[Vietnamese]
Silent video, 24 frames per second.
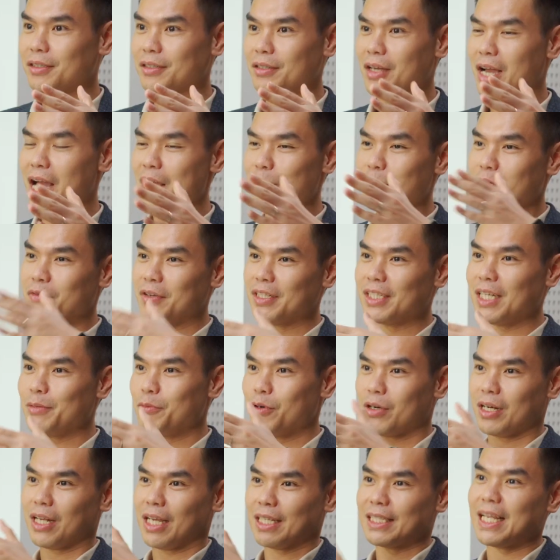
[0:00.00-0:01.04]
20%
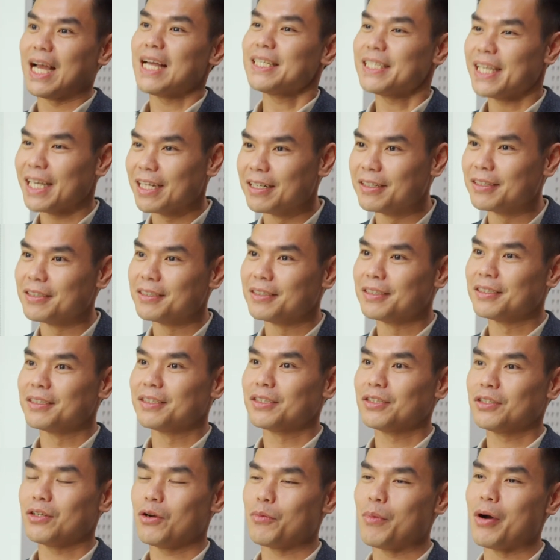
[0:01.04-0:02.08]
hoặc là cái giá rẻ hơn
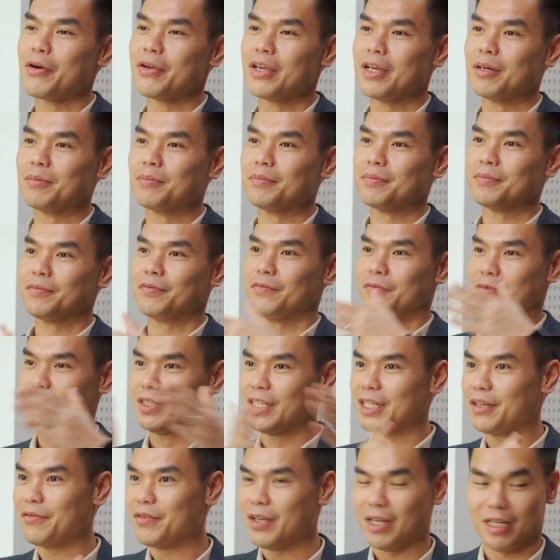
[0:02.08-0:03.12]
cho bảo hiểm
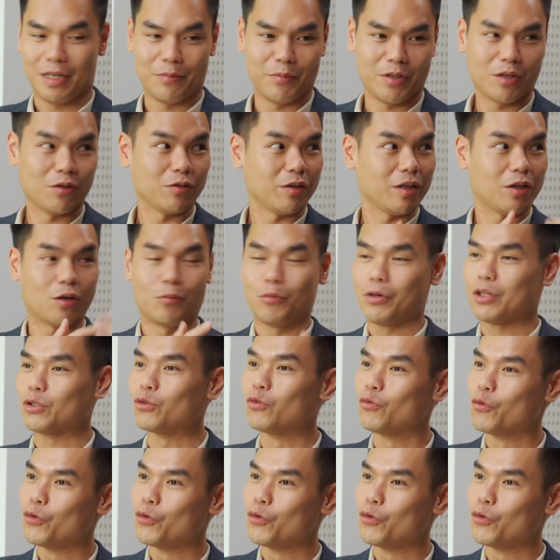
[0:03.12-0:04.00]
với cái việc là mình có thể có một cái thú